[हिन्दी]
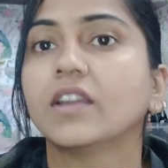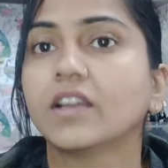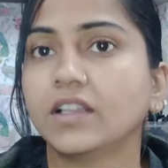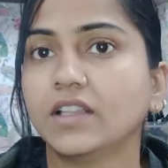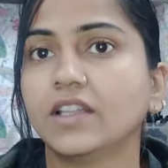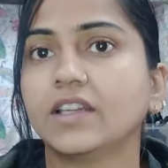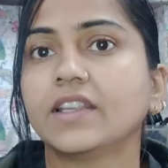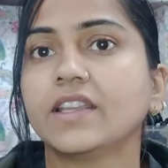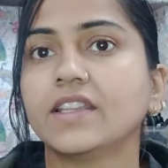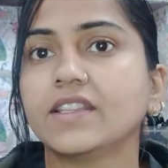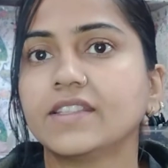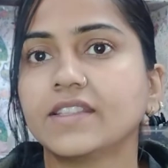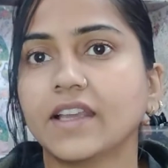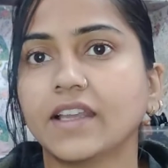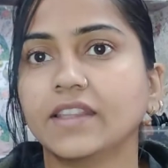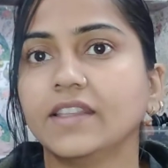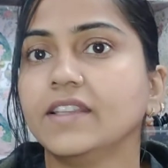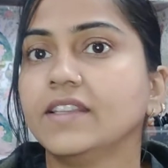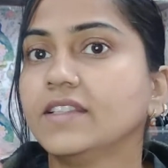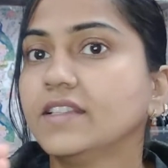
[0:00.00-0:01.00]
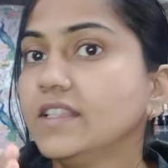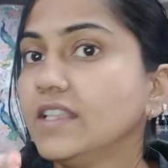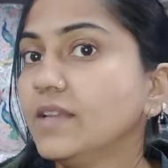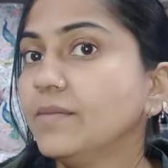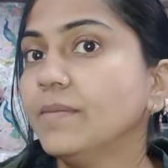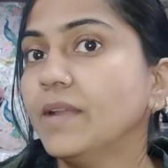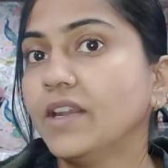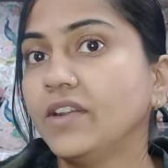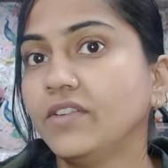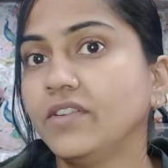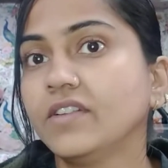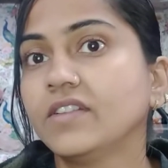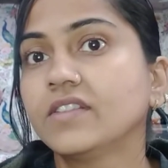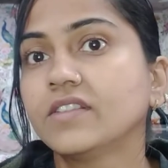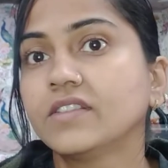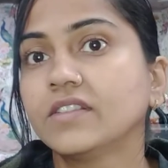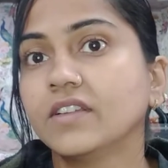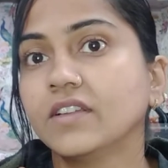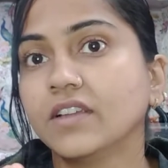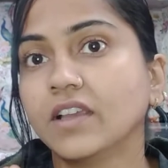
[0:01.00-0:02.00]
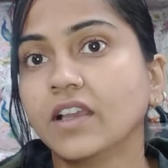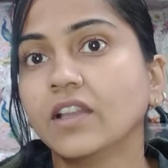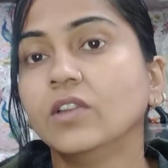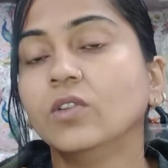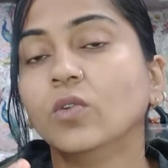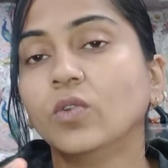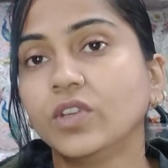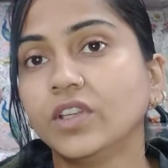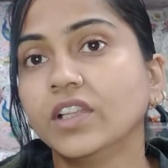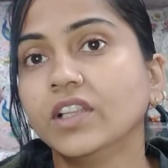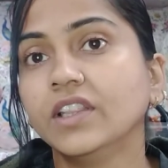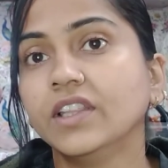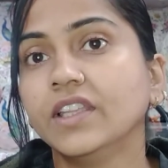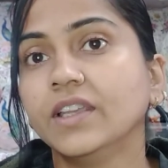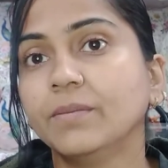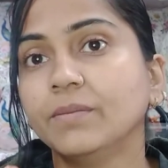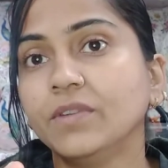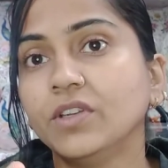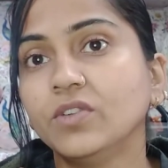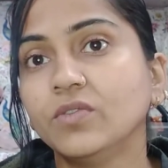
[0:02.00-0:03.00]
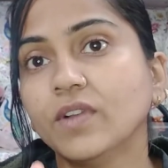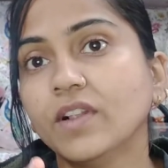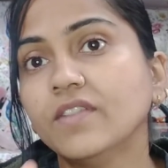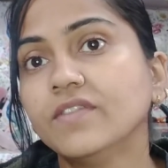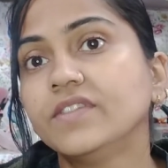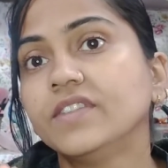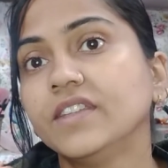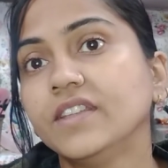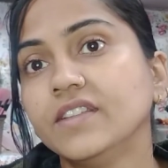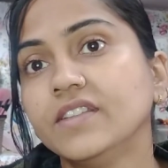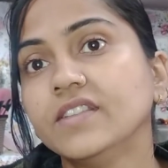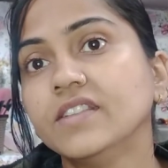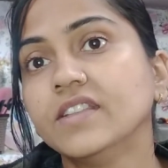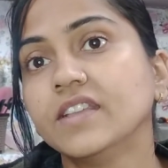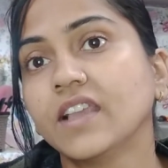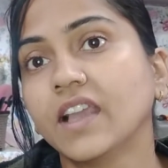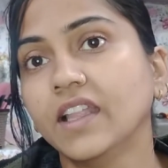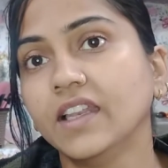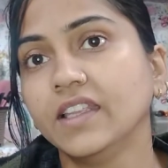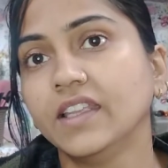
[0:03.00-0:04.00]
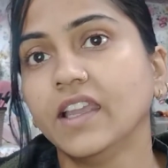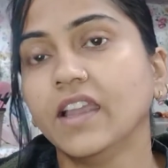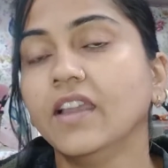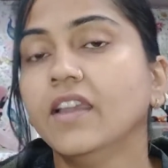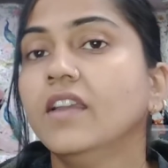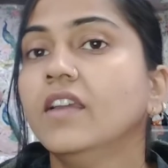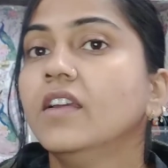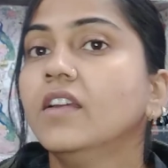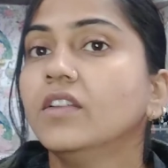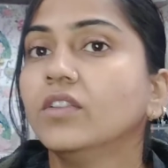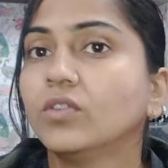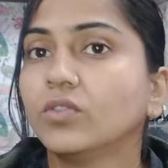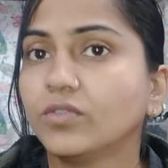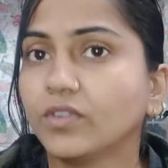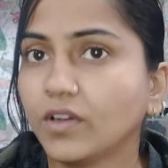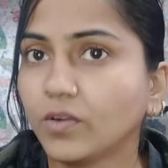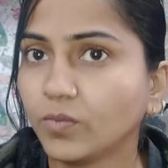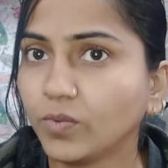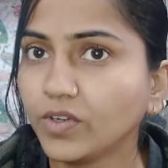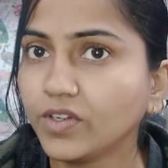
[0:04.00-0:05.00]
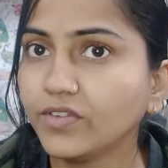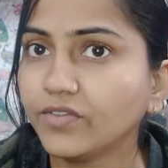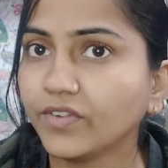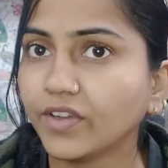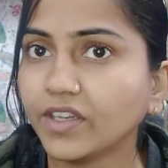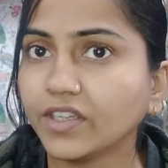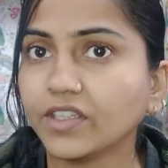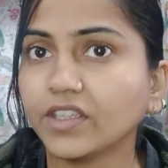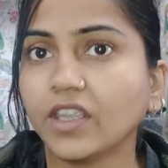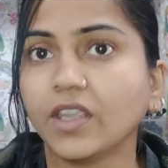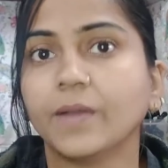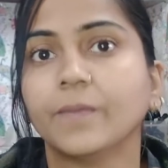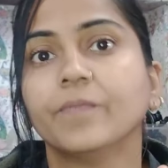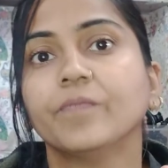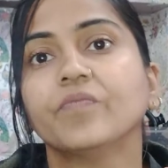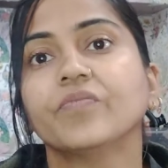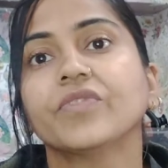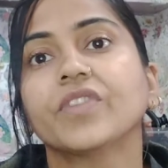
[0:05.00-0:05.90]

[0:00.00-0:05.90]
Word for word: कलर के साथ इसलिए मैट्रिक्स या लोरियल ने अपनी 12 सीरीज़ निकाली है तो 12.1 की